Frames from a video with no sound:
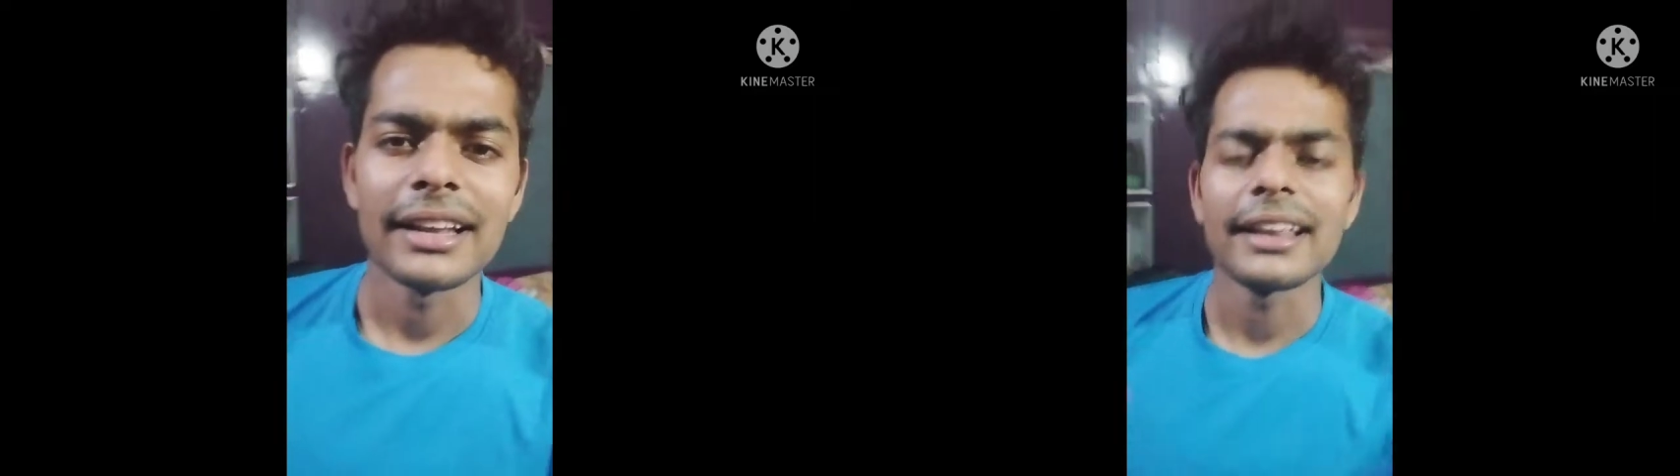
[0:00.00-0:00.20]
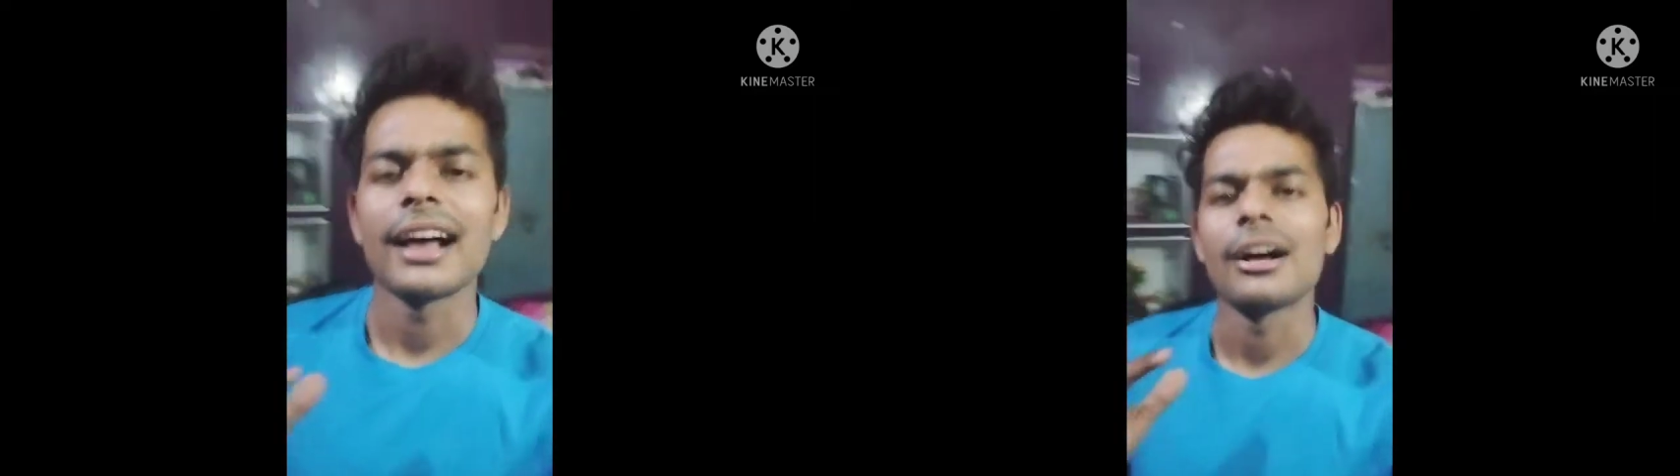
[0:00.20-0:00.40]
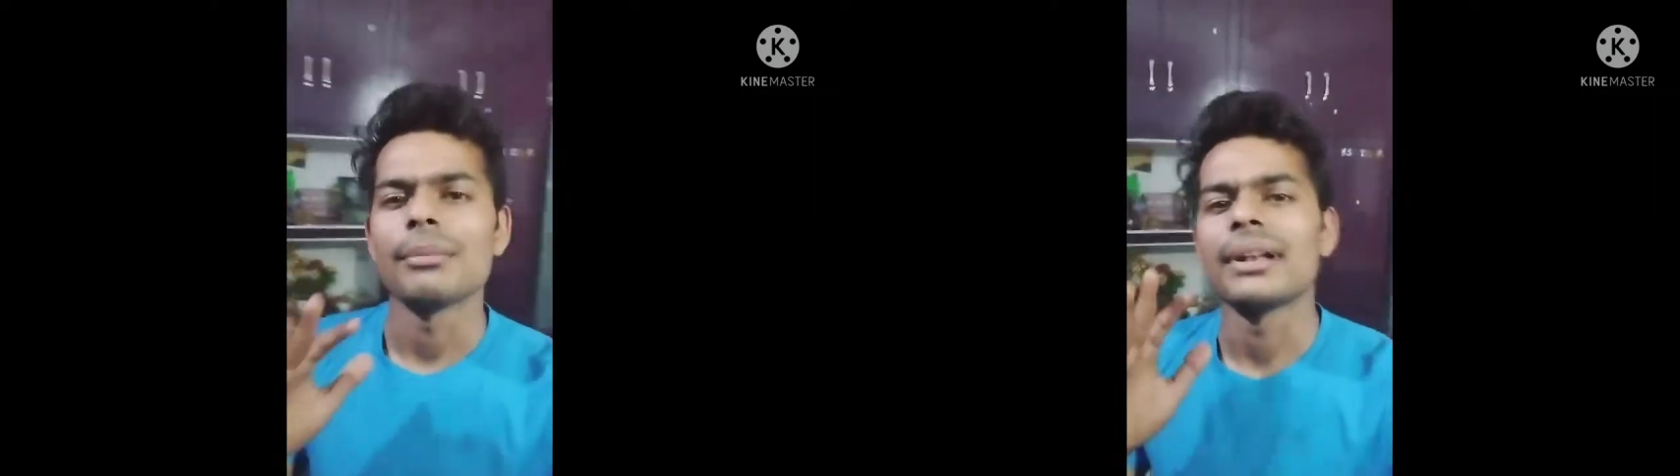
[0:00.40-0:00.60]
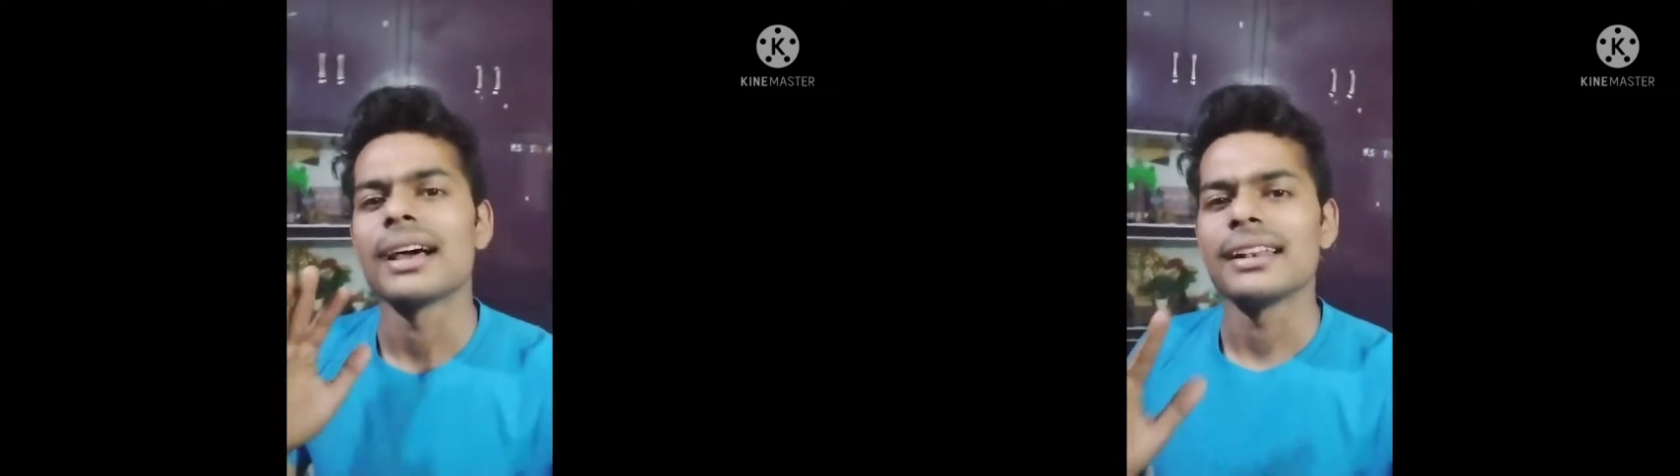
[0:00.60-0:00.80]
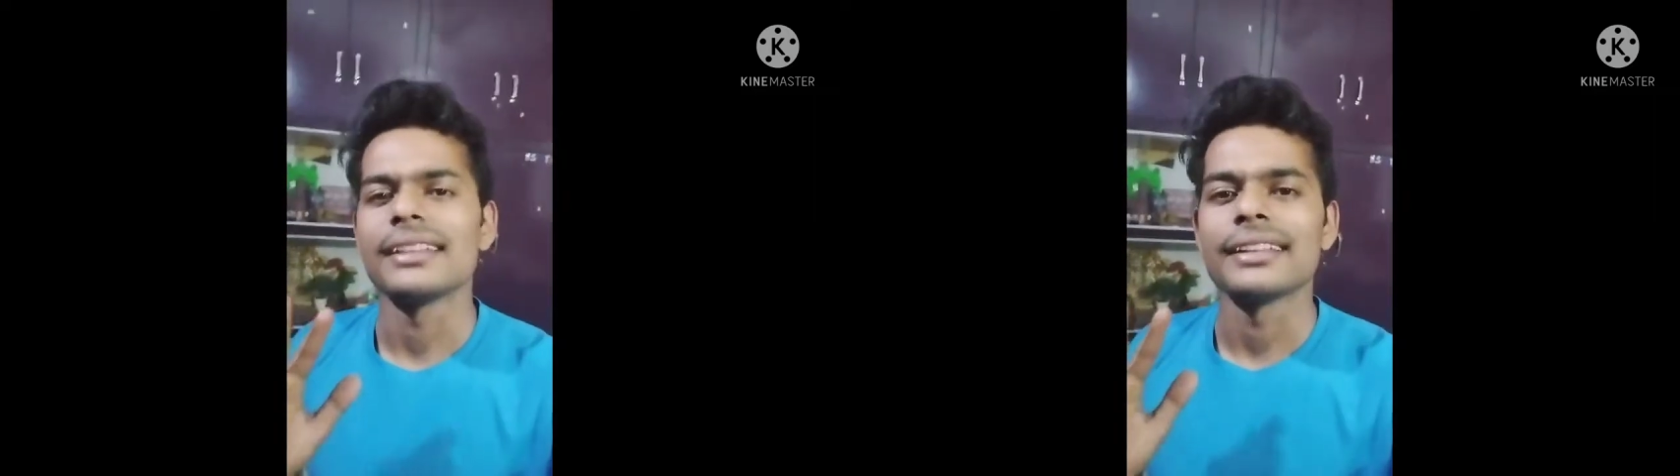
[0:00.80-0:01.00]
लेकिन हाँ
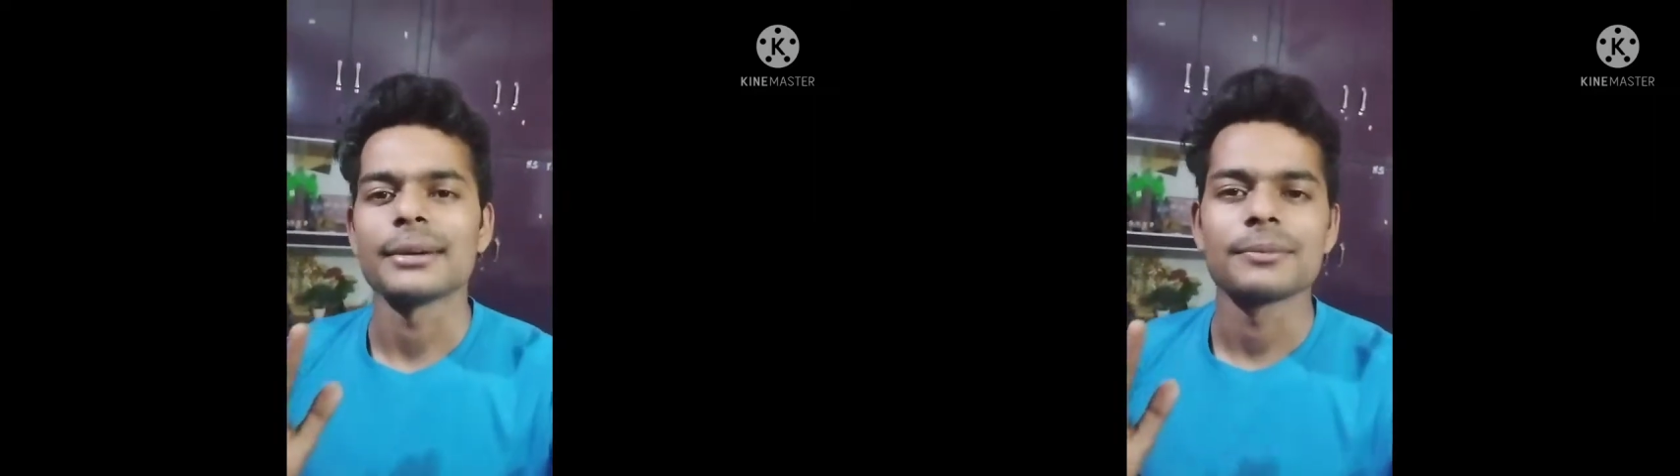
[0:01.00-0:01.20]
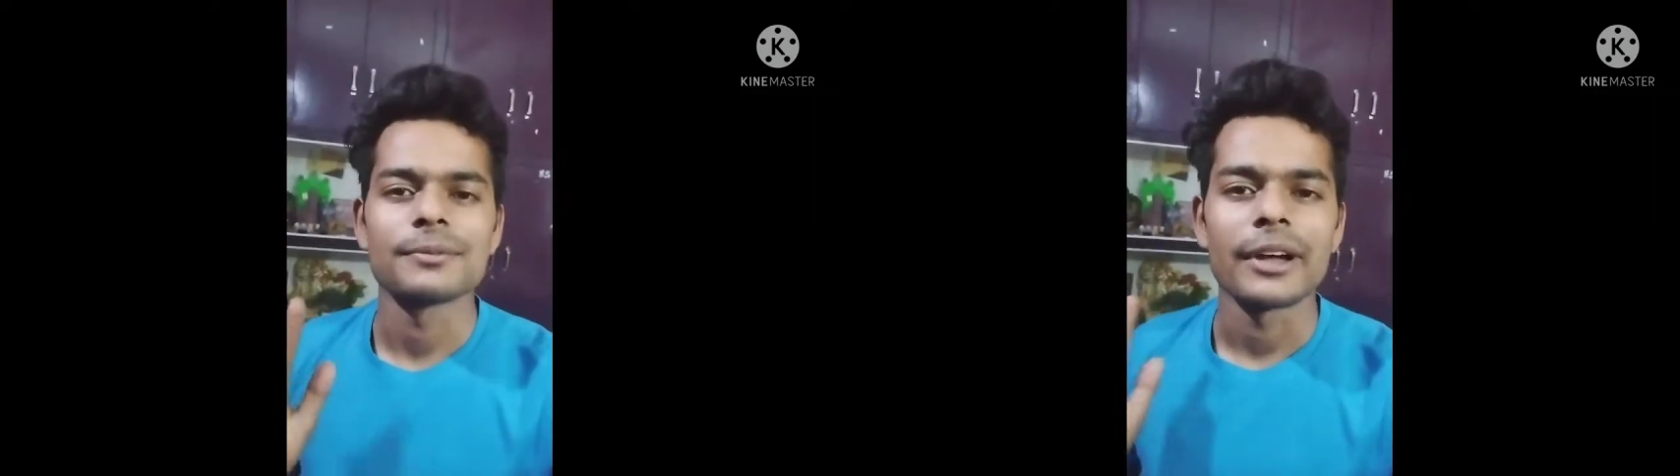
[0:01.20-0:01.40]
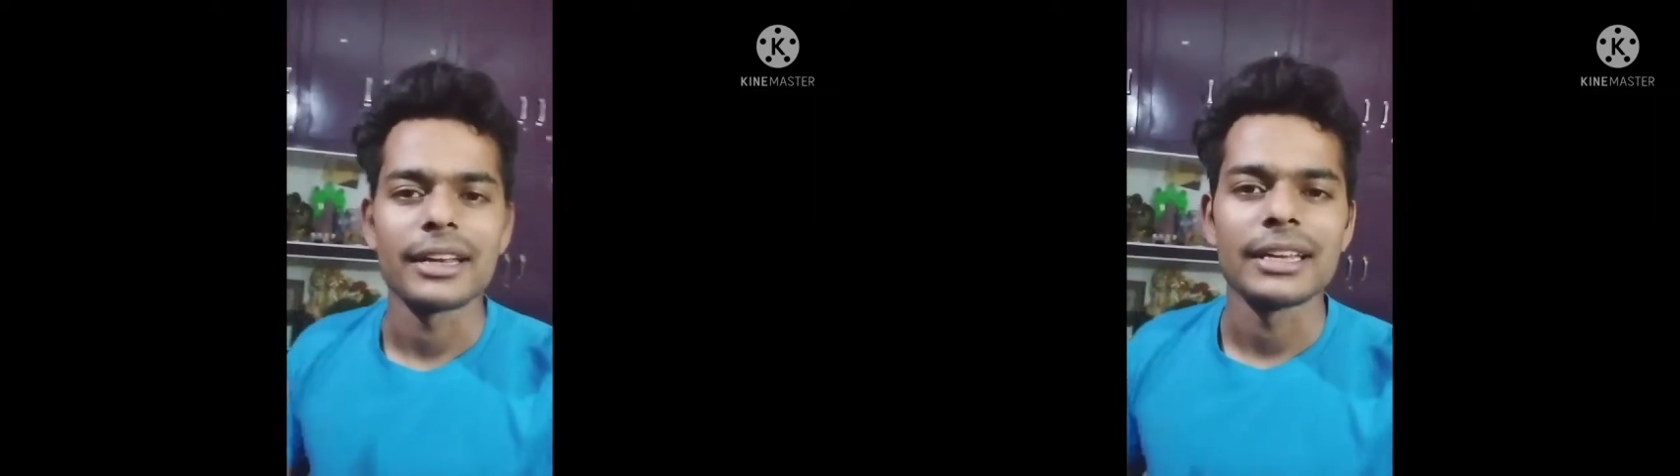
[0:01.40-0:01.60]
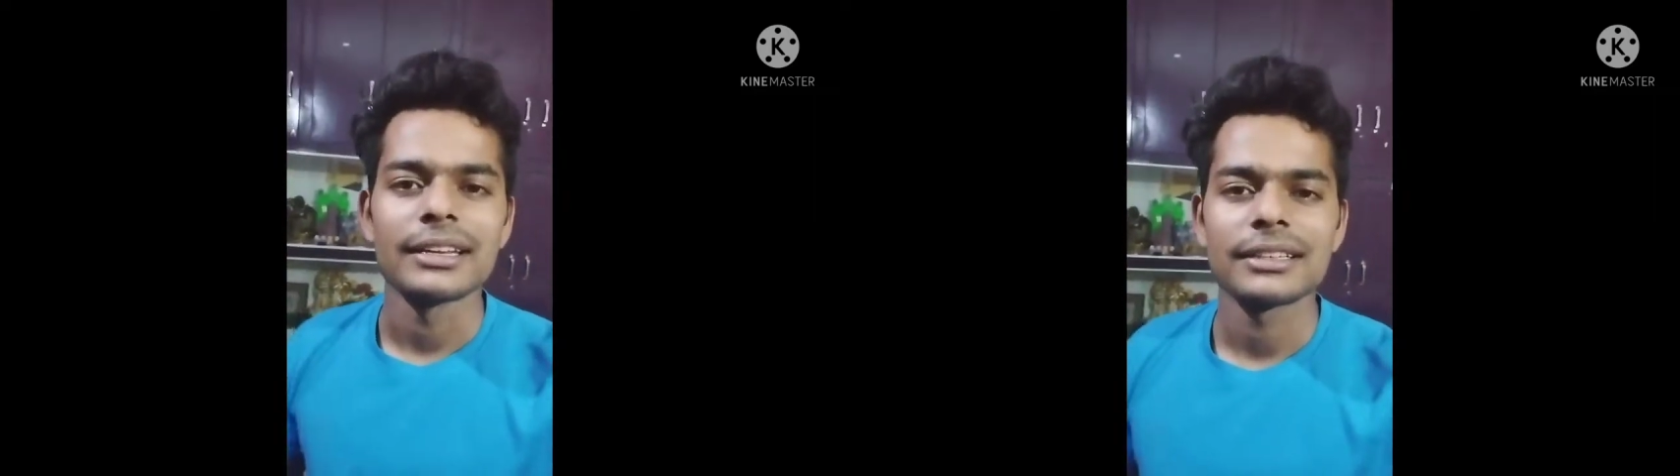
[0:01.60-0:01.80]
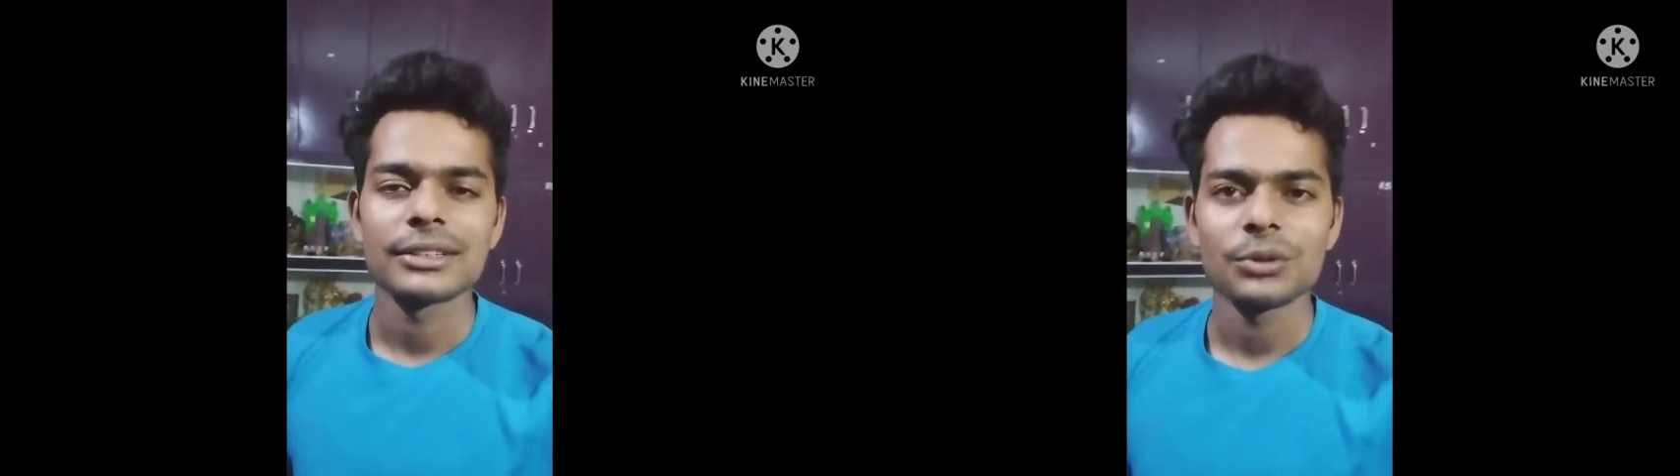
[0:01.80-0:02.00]
बना लेते हैं अब
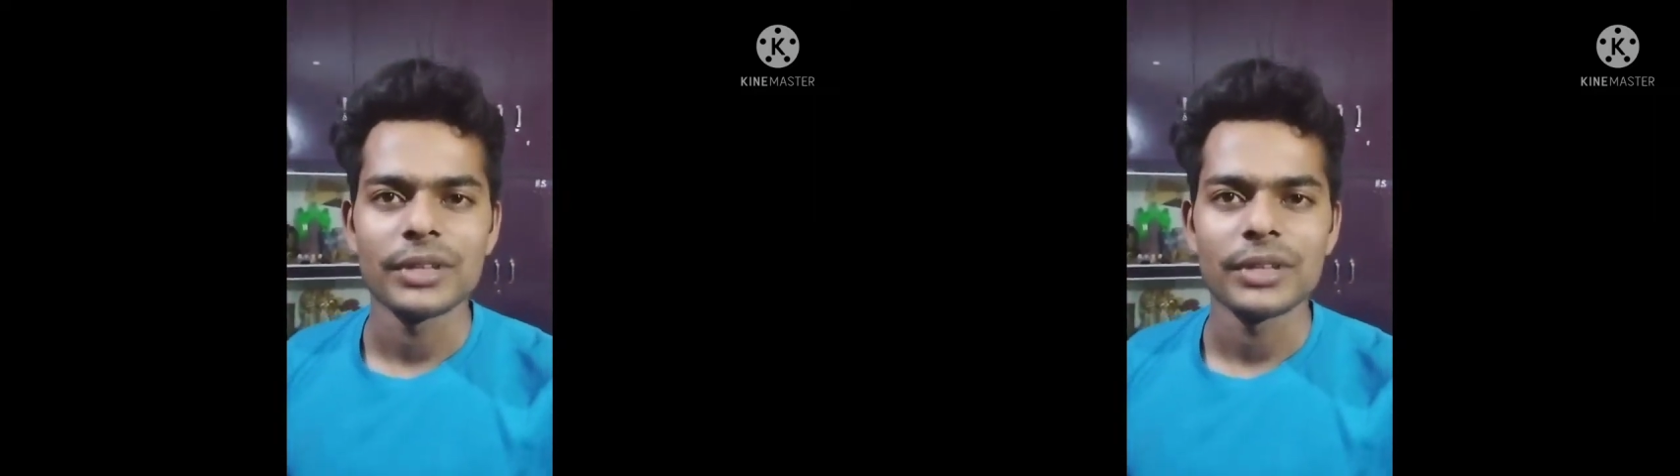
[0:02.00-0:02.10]
फाइनली